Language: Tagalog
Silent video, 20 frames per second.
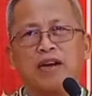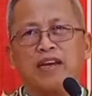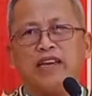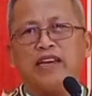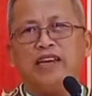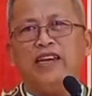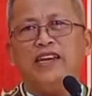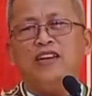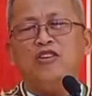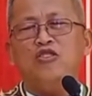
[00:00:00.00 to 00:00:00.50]

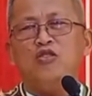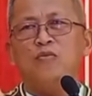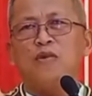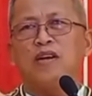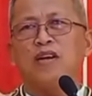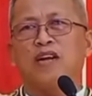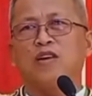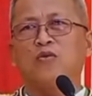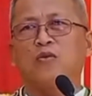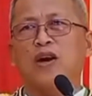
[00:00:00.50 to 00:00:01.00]
mag-inom
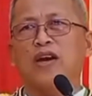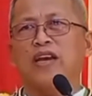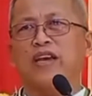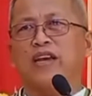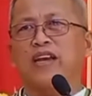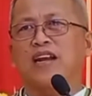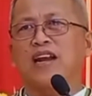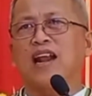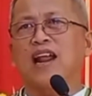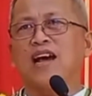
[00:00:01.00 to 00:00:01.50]
anang
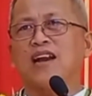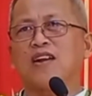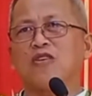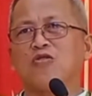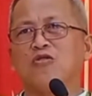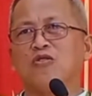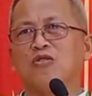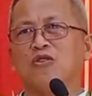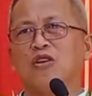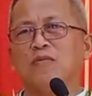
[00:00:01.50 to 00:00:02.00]
way
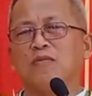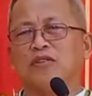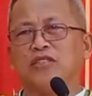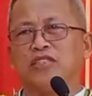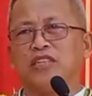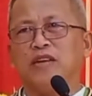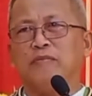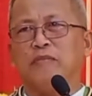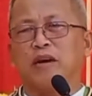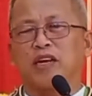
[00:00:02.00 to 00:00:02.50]
klarong um,
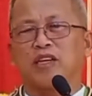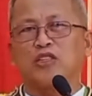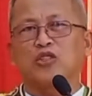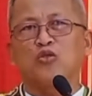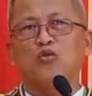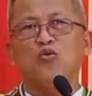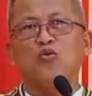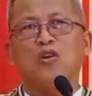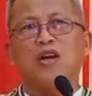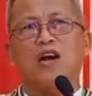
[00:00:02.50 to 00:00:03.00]
di
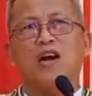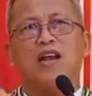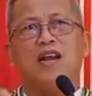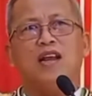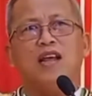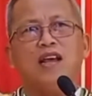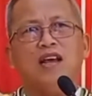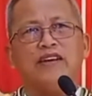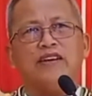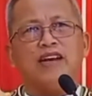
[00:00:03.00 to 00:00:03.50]

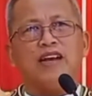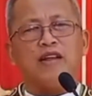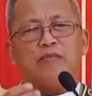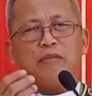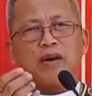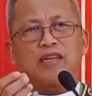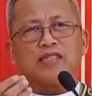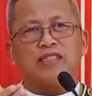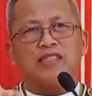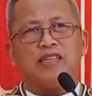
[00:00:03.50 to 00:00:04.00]
magsugal dili
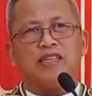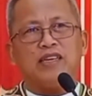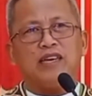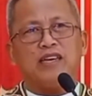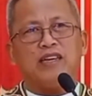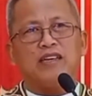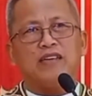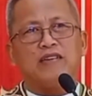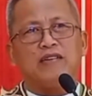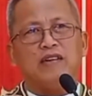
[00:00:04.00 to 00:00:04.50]

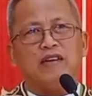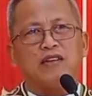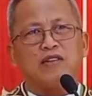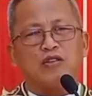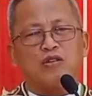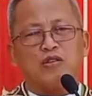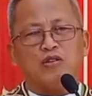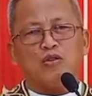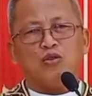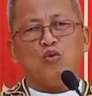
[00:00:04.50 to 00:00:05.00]
magsigig
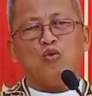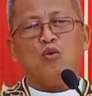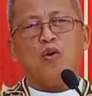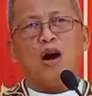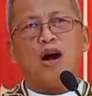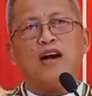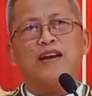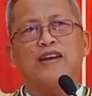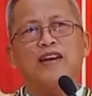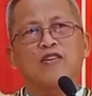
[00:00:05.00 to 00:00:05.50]

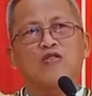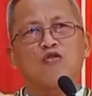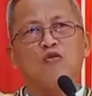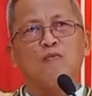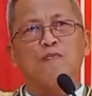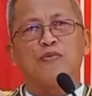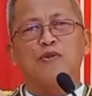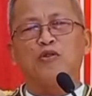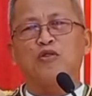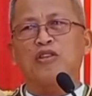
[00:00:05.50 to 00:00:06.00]
duwa anang
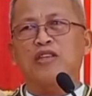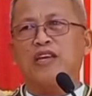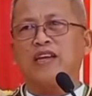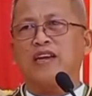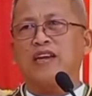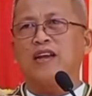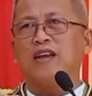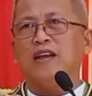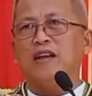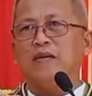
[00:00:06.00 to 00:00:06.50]

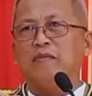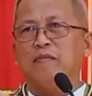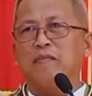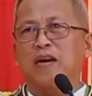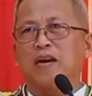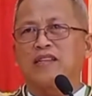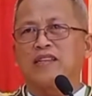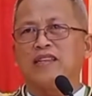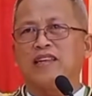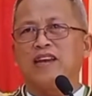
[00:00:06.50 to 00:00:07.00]
computer
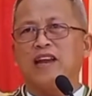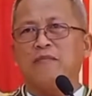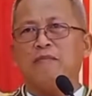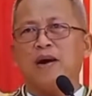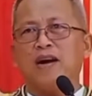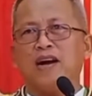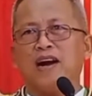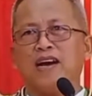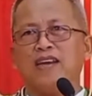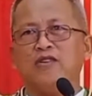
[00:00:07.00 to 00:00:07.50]

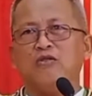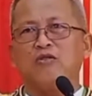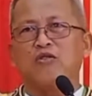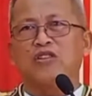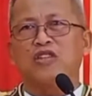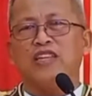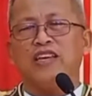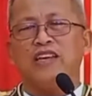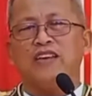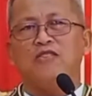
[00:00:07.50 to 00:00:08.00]
magtinabangay
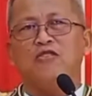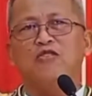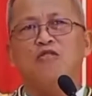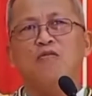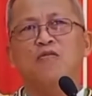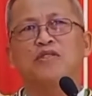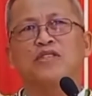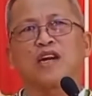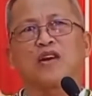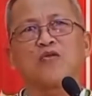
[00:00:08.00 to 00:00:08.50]
og
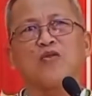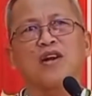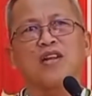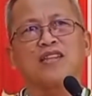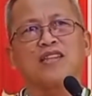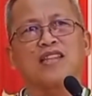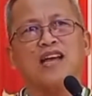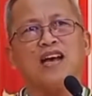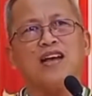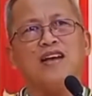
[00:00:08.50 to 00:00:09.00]
tigom sa
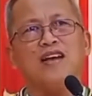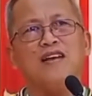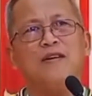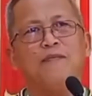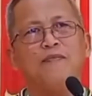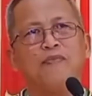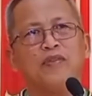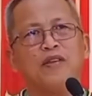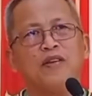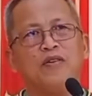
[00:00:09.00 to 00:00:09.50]

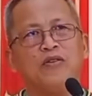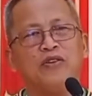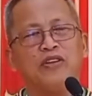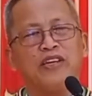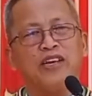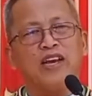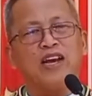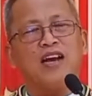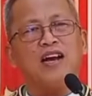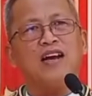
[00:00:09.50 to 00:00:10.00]
kwarta
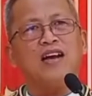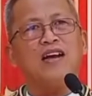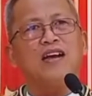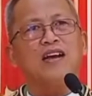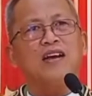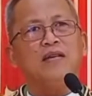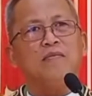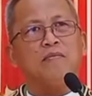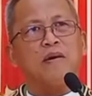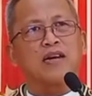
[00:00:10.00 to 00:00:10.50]
unya
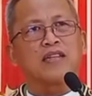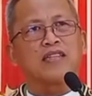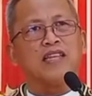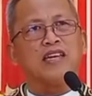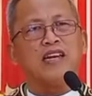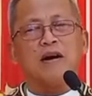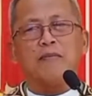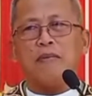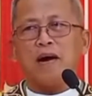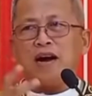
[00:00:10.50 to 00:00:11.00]

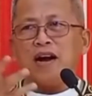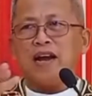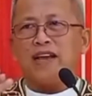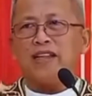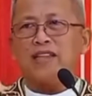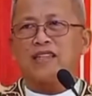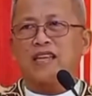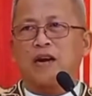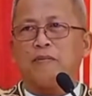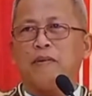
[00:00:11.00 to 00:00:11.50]

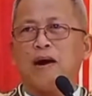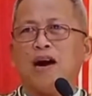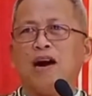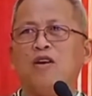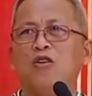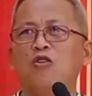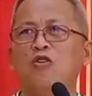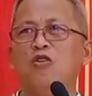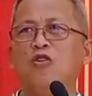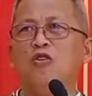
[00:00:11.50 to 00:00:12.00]
magtinabangay
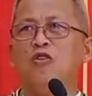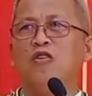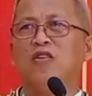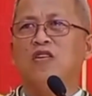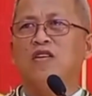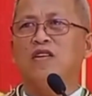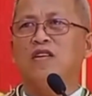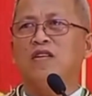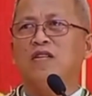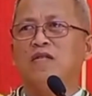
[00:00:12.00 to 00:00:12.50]
trabaho
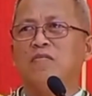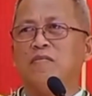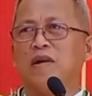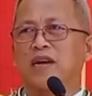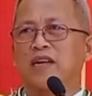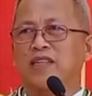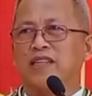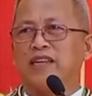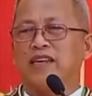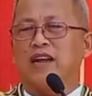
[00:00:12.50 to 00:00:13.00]

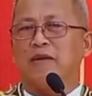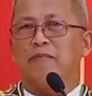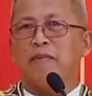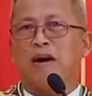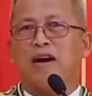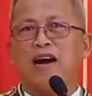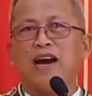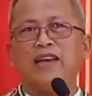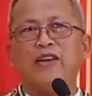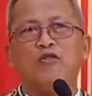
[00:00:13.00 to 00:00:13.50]

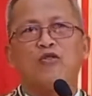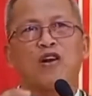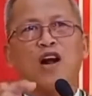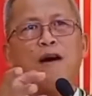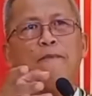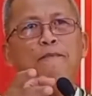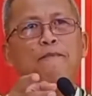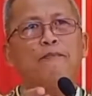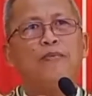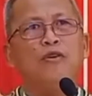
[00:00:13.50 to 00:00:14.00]
magtinabangay og
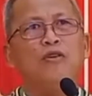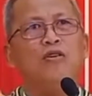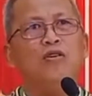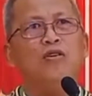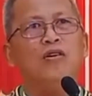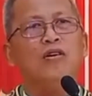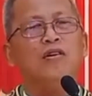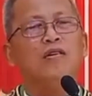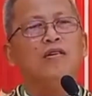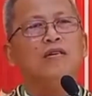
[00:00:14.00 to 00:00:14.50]
ampo